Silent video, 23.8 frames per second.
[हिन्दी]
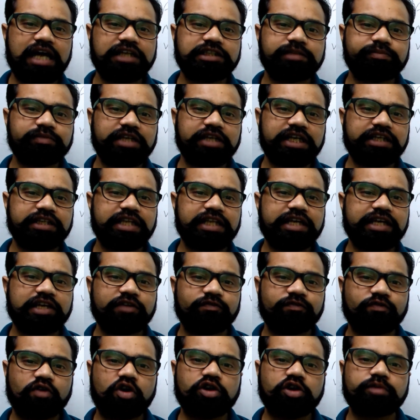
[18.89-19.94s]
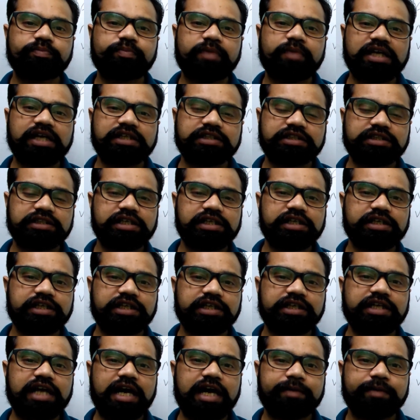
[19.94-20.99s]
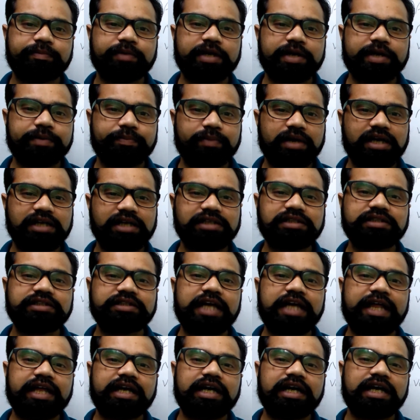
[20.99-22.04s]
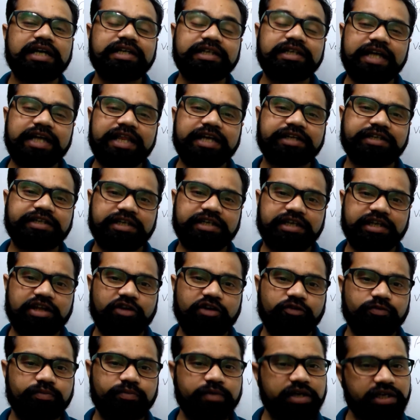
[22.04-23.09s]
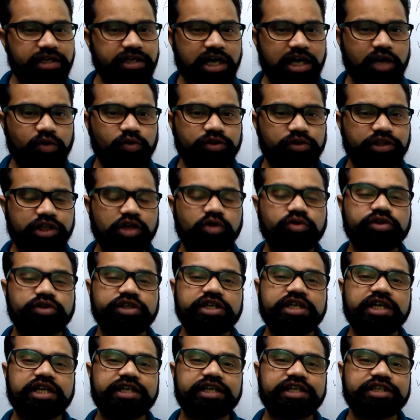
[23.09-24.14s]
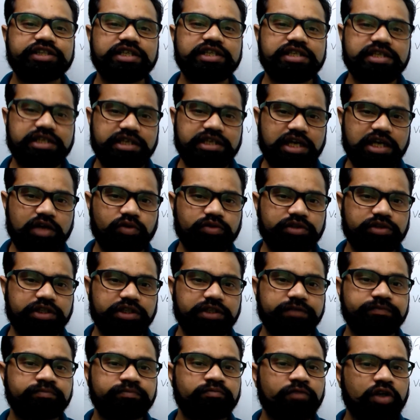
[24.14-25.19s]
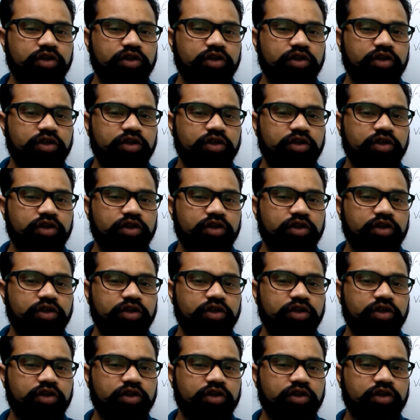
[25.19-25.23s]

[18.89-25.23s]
आज हम देखते हैं कि वॉक पास सर्किट आपके पास अनडायरेक्टेड ग्राफ में क्या होते हैं और इनकी कंडीशंस क्या होती हैं